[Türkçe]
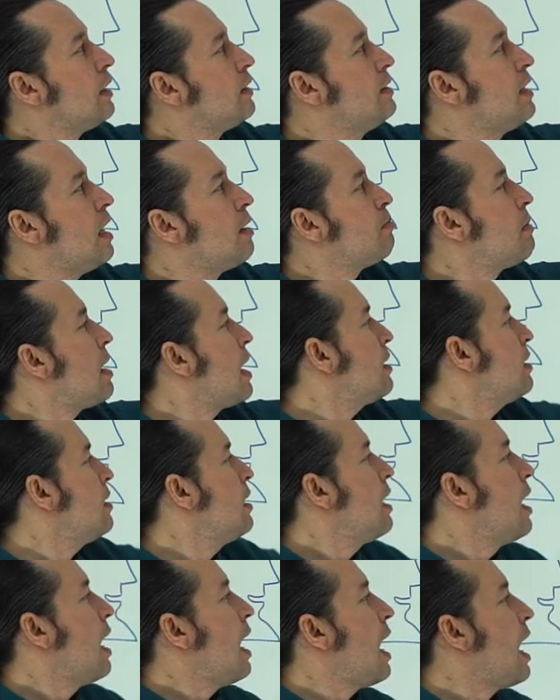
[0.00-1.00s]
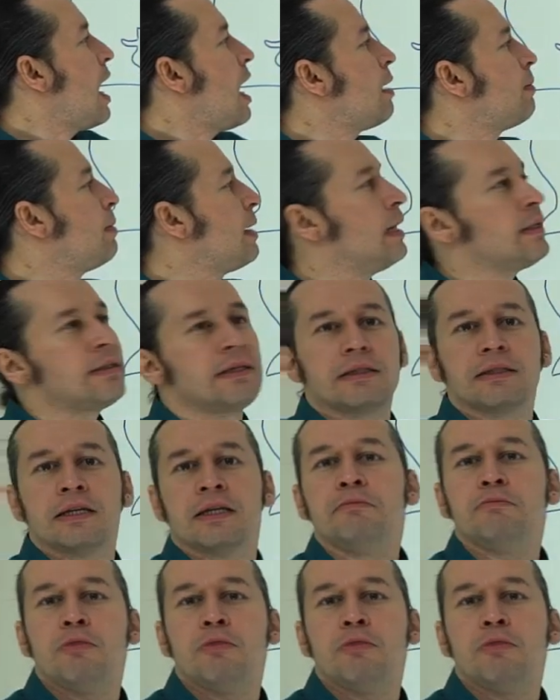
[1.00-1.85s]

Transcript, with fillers: Deman arbeitet in